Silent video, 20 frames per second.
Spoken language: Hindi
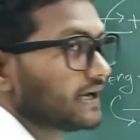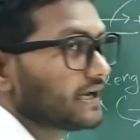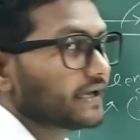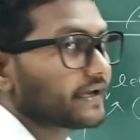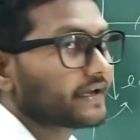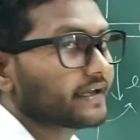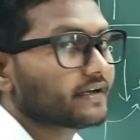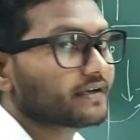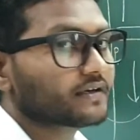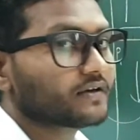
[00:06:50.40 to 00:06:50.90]

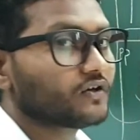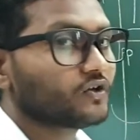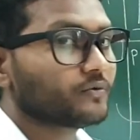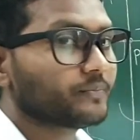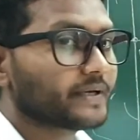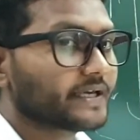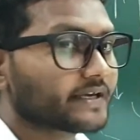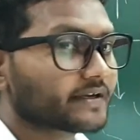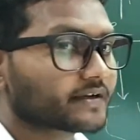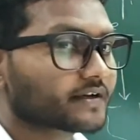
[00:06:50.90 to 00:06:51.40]
लेकिन
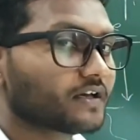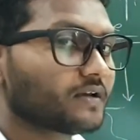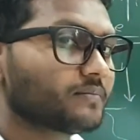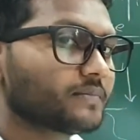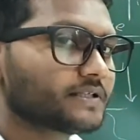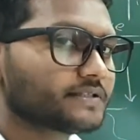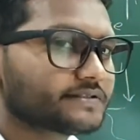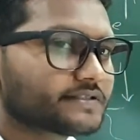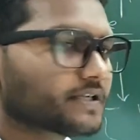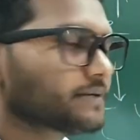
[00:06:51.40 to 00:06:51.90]
न्यूमेरिकल
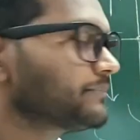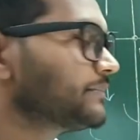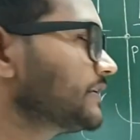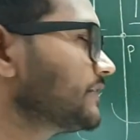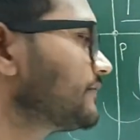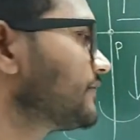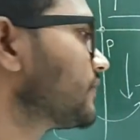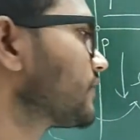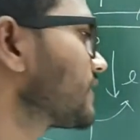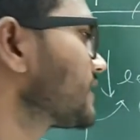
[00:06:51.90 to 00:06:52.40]
में जब
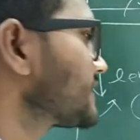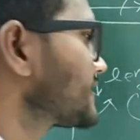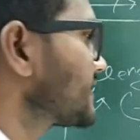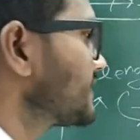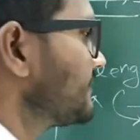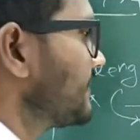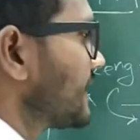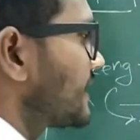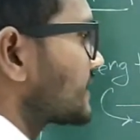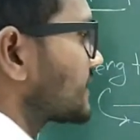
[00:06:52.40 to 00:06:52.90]
भी फोकस
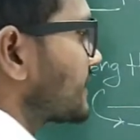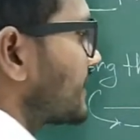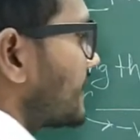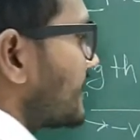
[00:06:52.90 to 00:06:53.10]
की बात